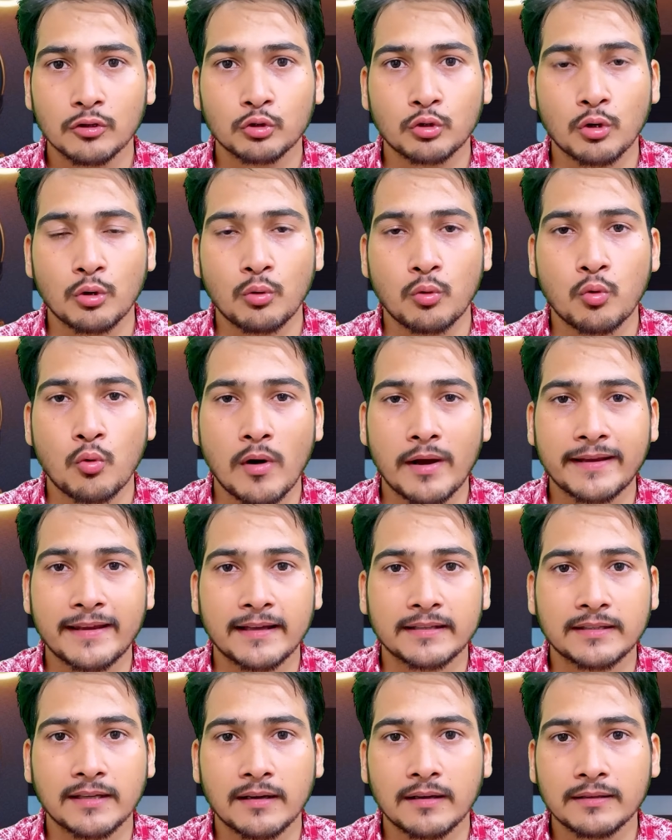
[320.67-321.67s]
तो हुआ
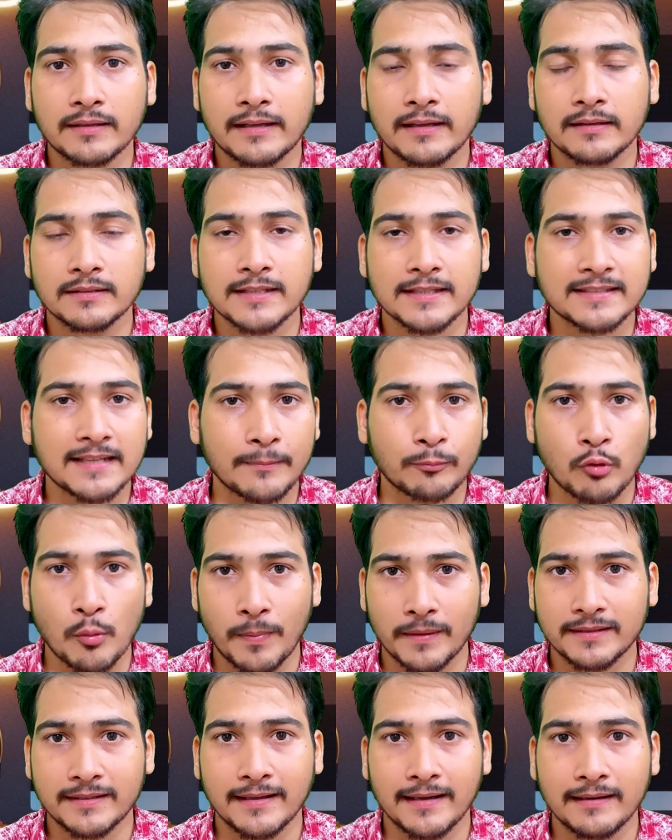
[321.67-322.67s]
क्या था कि जैसे आपको
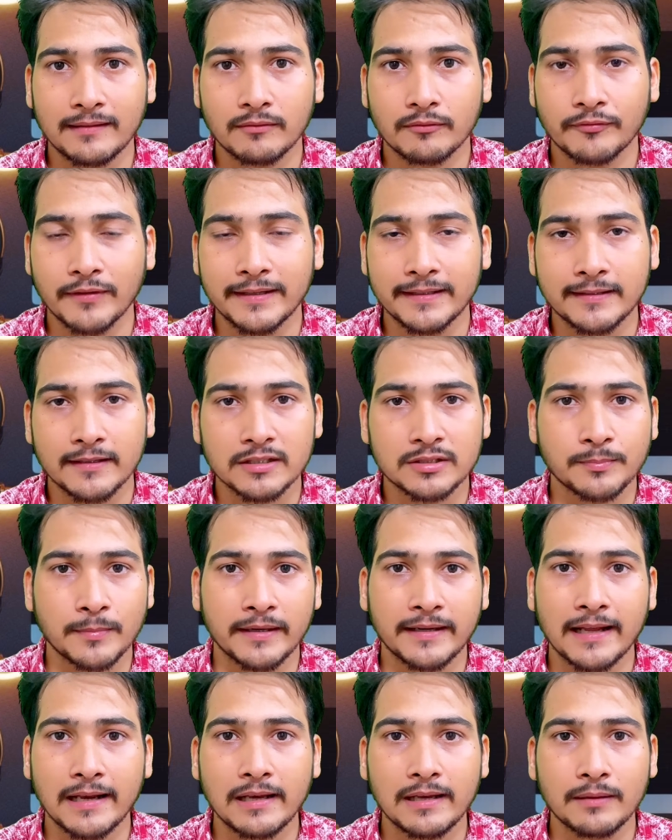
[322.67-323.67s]
पता है विंटर्स
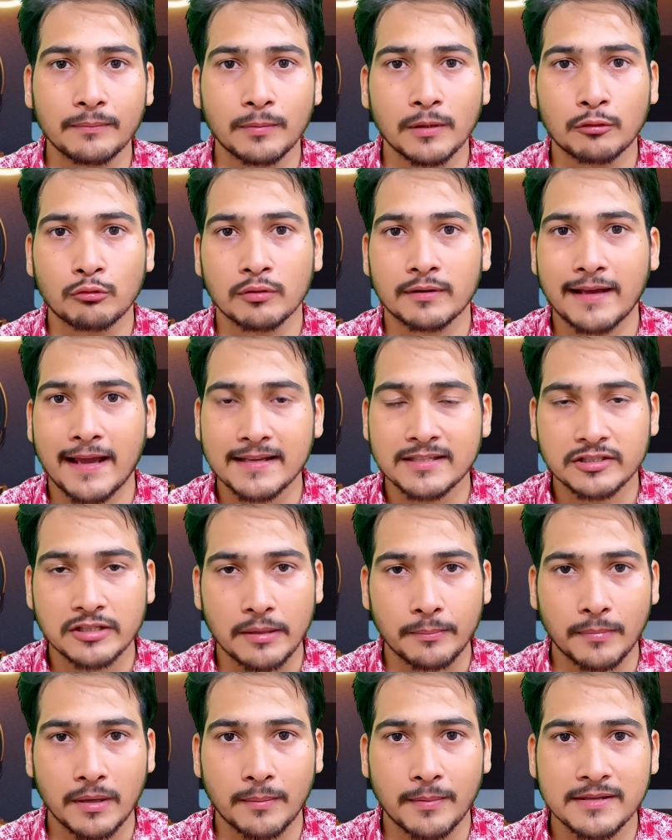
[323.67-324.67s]
में दिल्ली बिल्कुल गैस
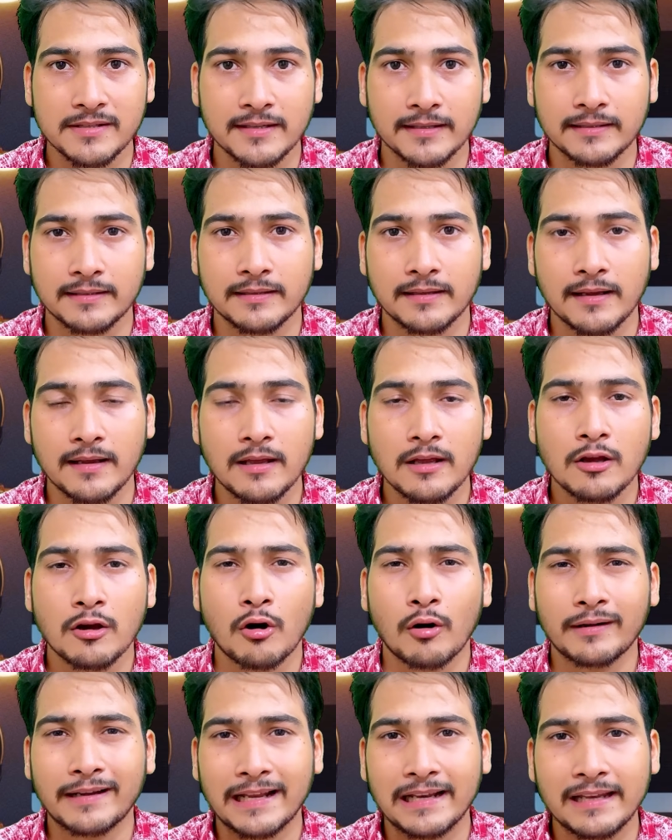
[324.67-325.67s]
चैम्बर बन जाती है
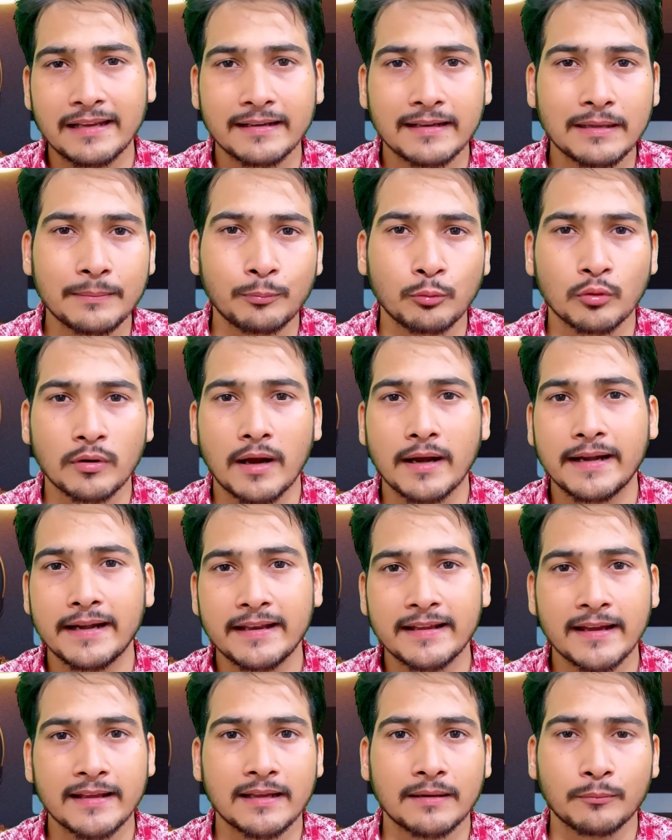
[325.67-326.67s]
और दिल्ली नहीं पूरा
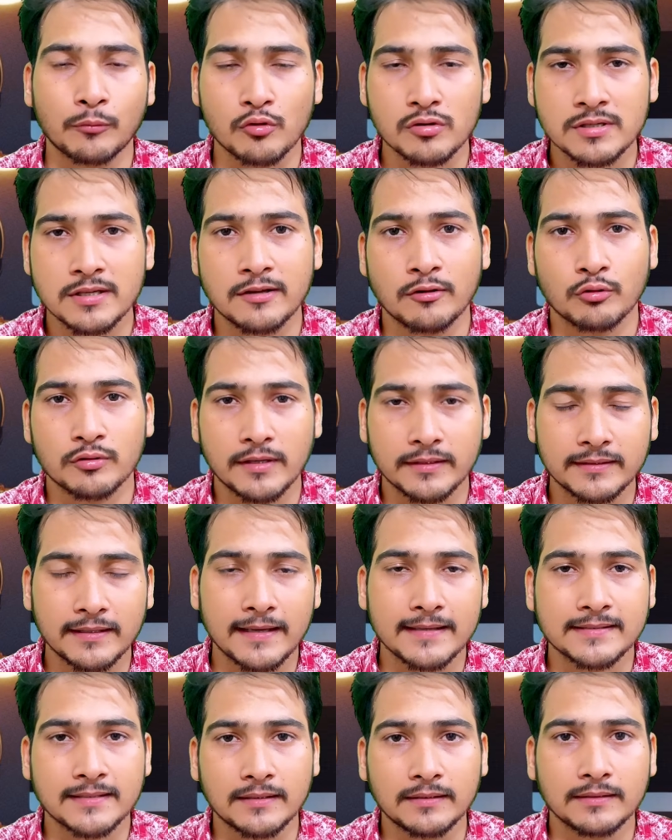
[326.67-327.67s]
इंडिया या मोस्टली हो जाता
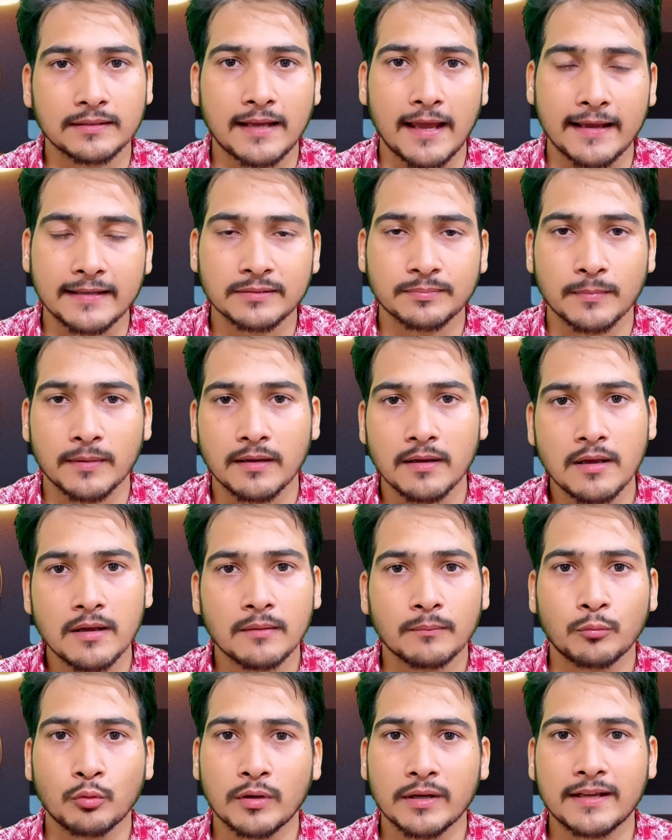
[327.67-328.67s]
है ऐसा गैस में
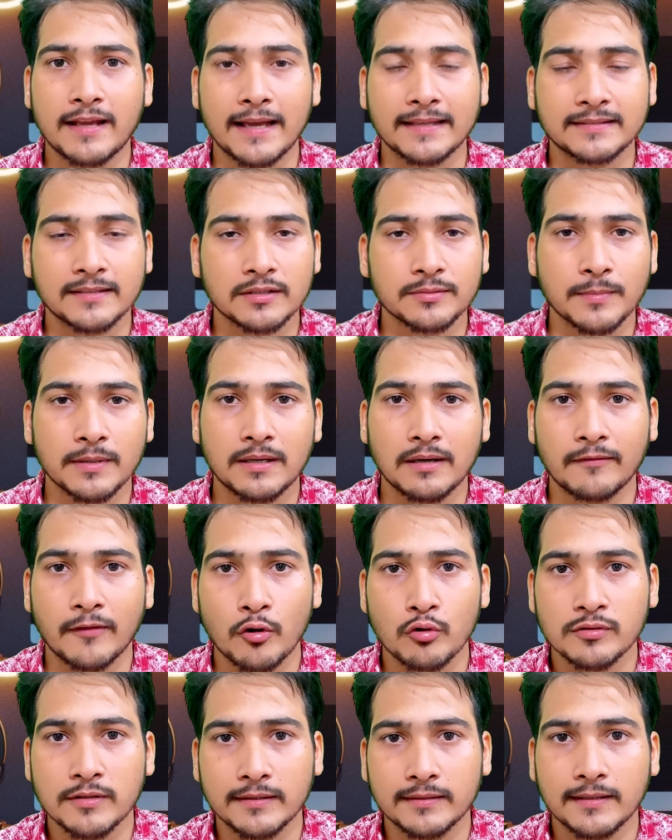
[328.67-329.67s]
पूरी गैसेस में कवर
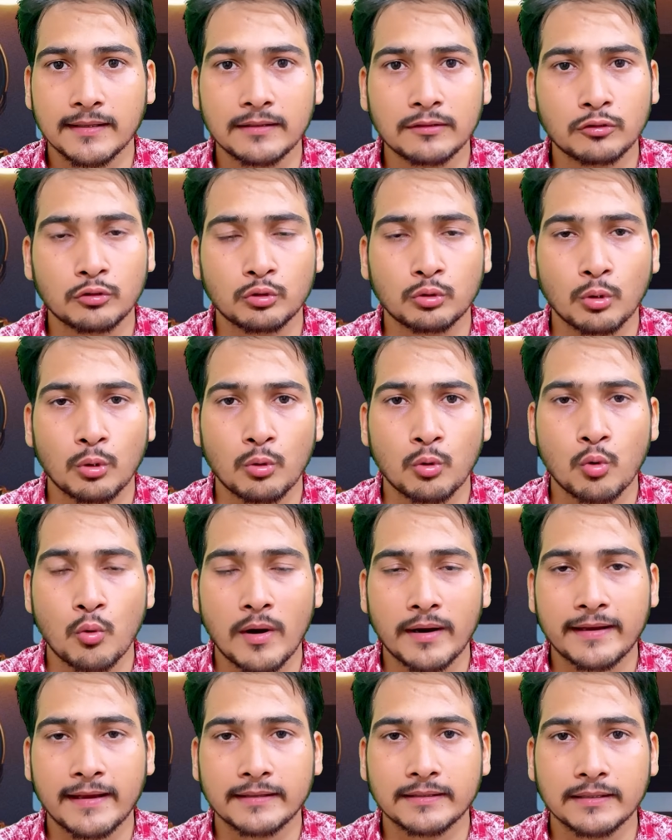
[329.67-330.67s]
हो जाता है तो
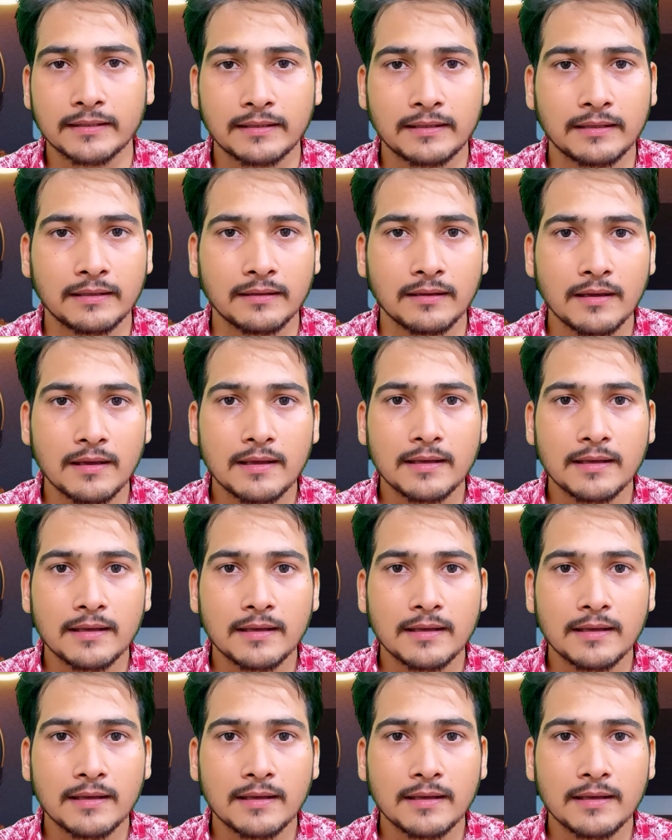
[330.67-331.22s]
हुआ क्या था कि